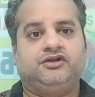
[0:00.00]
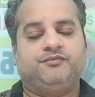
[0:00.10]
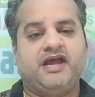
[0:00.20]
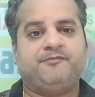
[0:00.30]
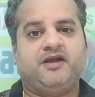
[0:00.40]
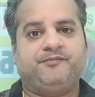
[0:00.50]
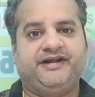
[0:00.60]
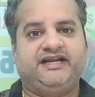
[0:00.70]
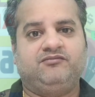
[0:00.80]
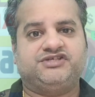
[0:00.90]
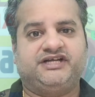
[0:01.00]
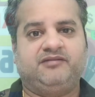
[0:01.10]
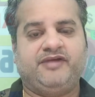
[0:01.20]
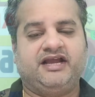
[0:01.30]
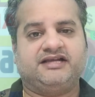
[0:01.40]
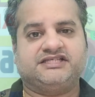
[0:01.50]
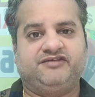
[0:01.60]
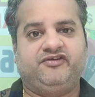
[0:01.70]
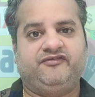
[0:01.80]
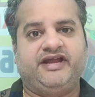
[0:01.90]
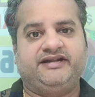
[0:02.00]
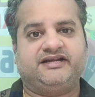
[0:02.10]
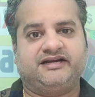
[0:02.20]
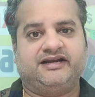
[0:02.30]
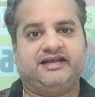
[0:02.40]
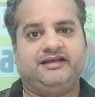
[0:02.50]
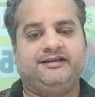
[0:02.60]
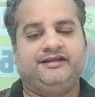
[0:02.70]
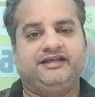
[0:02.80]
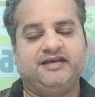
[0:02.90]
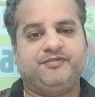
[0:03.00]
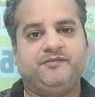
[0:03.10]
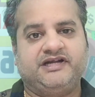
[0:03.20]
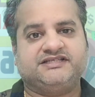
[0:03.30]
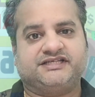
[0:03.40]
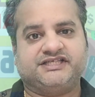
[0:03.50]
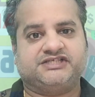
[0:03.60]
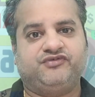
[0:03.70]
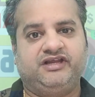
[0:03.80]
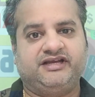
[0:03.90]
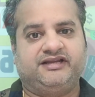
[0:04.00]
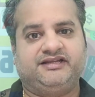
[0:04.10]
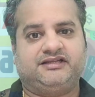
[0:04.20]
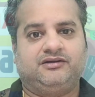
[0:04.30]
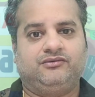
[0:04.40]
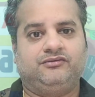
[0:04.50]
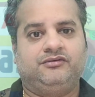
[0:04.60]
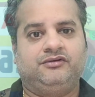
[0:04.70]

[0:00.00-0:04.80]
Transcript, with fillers: तो मैं अपना पेटीएम सिटी बैंक का सीवीवी एंटर करके ये पेमेंट सक्सेसफुली कर देता हूँ